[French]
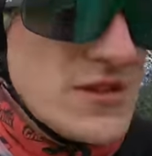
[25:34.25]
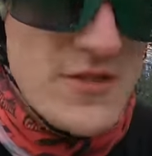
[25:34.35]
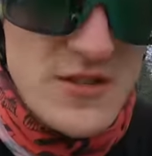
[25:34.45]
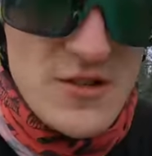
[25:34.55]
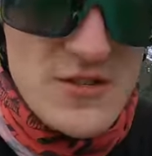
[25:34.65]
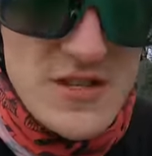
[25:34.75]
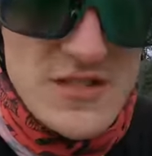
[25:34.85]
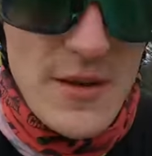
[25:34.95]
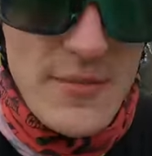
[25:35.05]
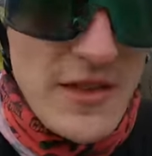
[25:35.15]
j'ai fait des sorties assez
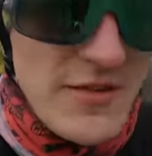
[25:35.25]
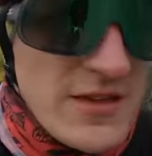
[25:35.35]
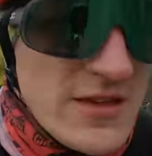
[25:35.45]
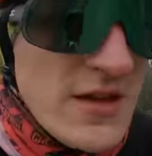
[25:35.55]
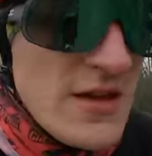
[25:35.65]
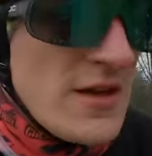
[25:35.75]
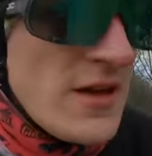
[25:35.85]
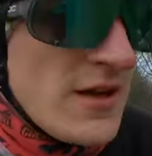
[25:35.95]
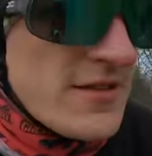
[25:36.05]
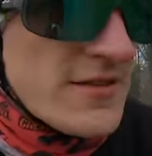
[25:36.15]
rapides avec
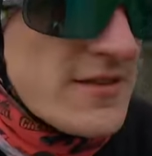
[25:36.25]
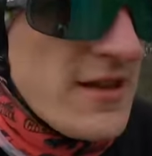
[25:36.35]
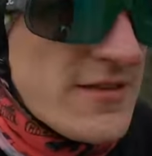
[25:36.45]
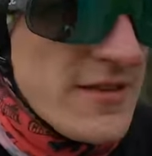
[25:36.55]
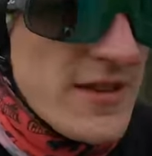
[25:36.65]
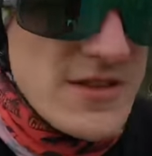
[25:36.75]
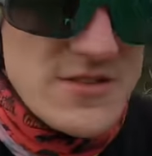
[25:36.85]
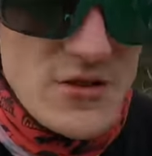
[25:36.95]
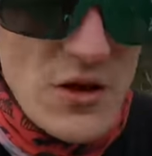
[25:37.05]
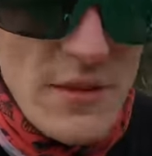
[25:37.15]
et ça c'est assez
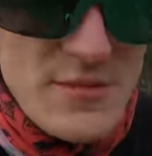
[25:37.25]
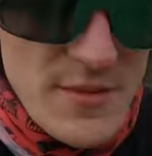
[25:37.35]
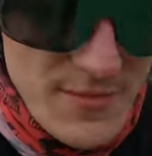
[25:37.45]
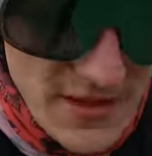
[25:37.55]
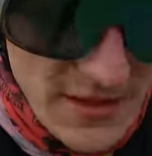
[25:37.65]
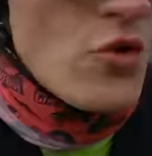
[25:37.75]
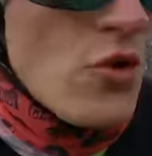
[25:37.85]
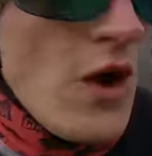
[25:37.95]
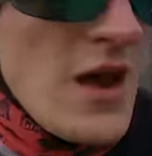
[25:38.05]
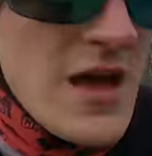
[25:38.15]
grisant quand même, j'aime bien
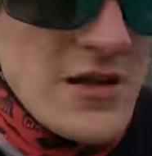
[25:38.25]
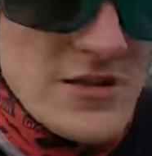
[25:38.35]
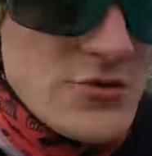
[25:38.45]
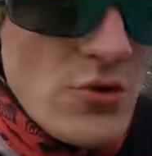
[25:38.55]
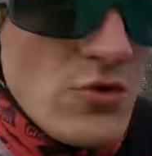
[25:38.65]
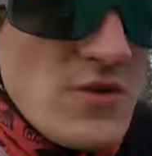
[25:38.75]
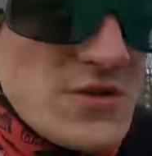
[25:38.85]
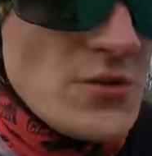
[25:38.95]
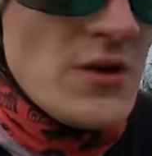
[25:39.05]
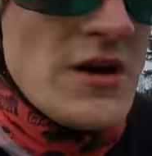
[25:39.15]
que allez, allez sur le
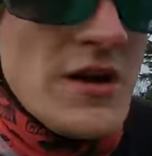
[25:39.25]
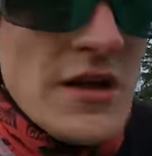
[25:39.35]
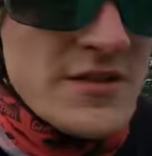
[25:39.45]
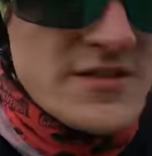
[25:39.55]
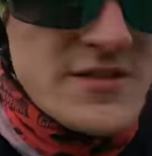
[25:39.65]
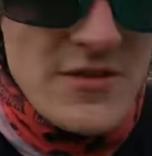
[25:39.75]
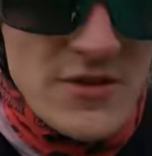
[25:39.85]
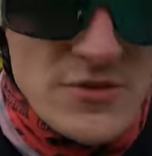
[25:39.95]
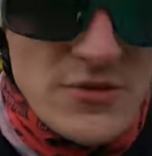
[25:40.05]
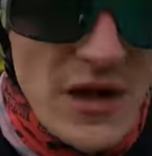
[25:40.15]
Louison, tester hein. testez la
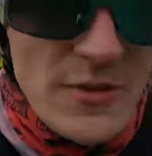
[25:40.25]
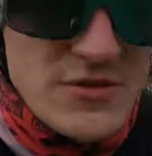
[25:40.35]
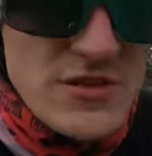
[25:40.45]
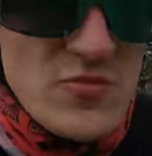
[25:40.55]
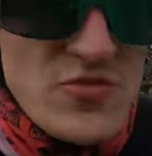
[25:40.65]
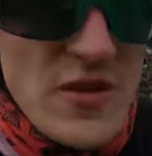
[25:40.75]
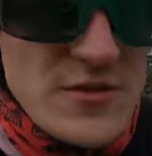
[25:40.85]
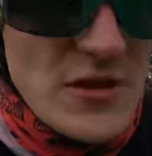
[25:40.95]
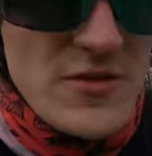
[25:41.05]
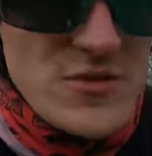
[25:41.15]
version carbone si vous pouvez parce
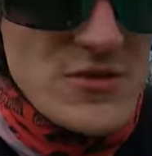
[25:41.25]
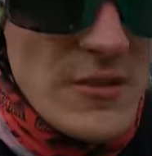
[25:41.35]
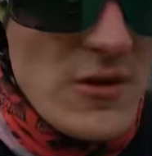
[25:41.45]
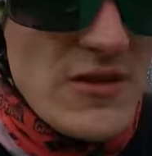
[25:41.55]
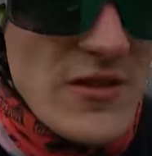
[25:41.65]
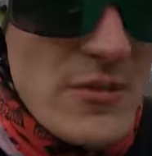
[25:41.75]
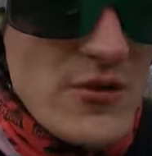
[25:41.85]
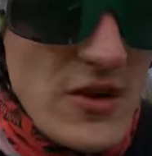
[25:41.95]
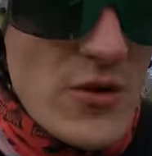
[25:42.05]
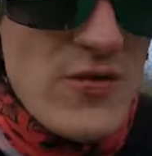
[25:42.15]
que la version carbone est vraiment
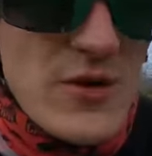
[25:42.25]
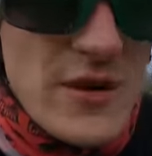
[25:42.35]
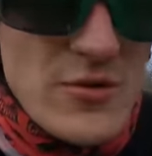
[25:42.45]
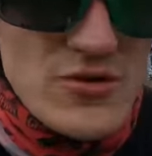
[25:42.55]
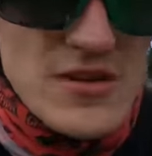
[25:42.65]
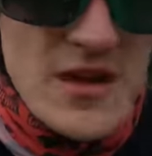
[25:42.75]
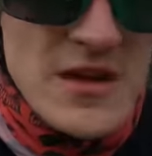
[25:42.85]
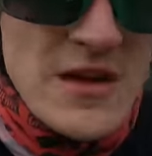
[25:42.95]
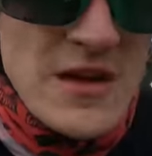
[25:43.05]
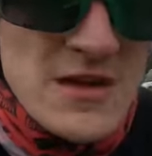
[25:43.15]
très confortable aussi.
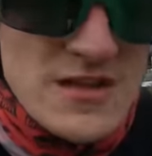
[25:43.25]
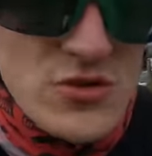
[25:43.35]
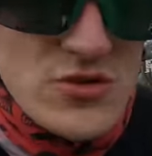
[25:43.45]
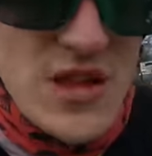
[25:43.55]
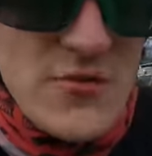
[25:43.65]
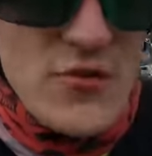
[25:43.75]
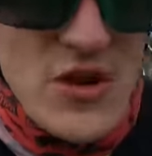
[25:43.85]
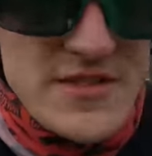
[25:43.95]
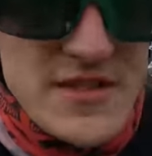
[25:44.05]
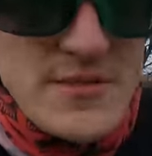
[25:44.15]
C'est juste qu'elle vous
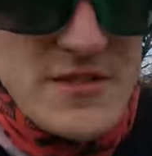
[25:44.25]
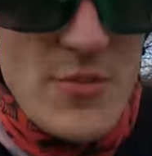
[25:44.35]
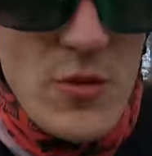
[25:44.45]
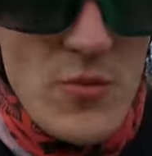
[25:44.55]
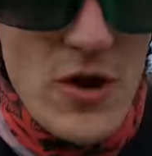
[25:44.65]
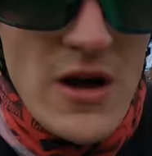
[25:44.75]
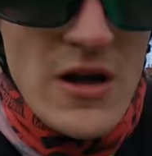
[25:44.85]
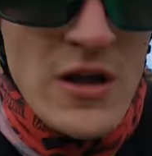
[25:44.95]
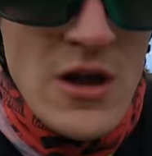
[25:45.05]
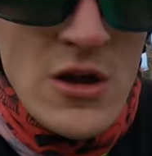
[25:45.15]
laisse un petit peu moins
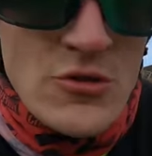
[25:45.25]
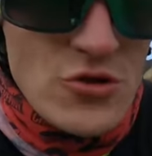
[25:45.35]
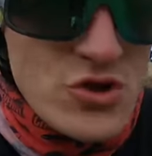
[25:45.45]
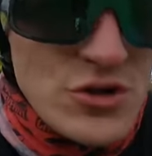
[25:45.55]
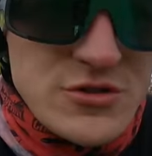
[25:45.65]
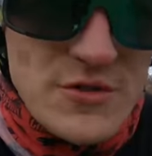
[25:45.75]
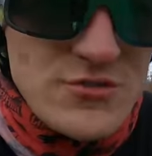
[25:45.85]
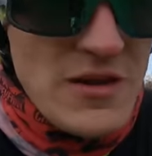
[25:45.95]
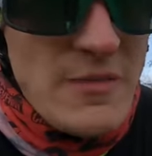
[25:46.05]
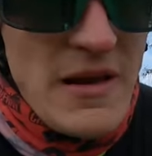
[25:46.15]
de chance quand vous
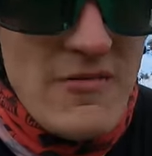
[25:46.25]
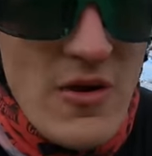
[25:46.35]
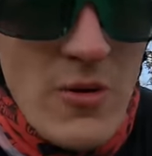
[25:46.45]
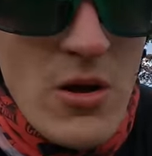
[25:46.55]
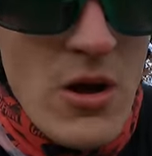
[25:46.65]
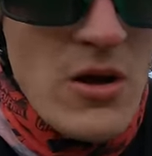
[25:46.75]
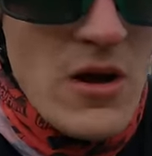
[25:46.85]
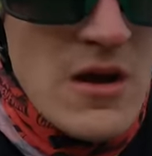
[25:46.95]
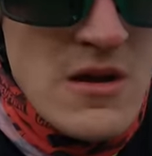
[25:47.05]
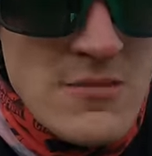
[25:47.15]
n'avez pas la forme
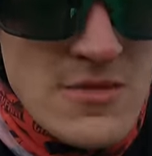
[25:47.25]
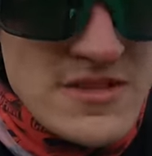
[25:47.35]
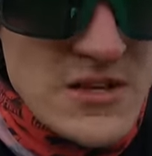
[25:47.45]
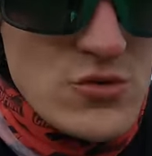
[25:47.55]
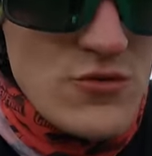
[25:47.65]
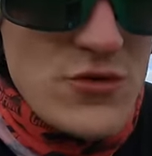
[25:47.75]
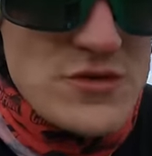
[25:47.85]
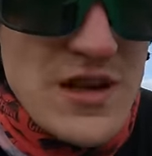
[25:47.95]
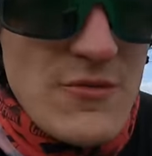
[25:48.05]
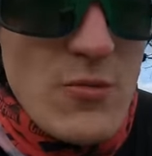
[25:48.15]
mais ça je trouve que
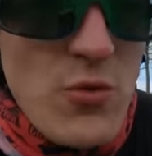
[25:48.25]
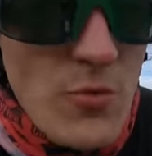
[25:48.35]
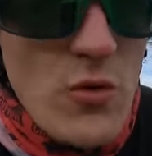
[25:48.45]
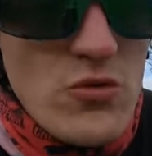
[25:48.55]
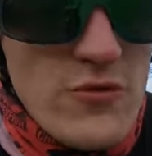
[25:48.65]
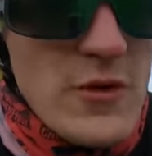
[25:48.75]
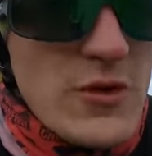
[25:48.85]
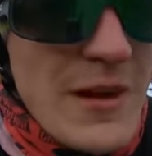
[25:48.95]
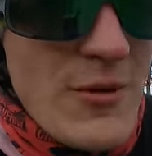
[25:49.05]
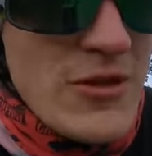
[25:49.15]
ça vaut pour beaucoup de vélos
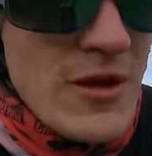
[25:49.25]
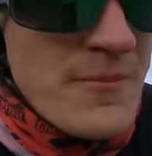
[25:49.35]
carbone.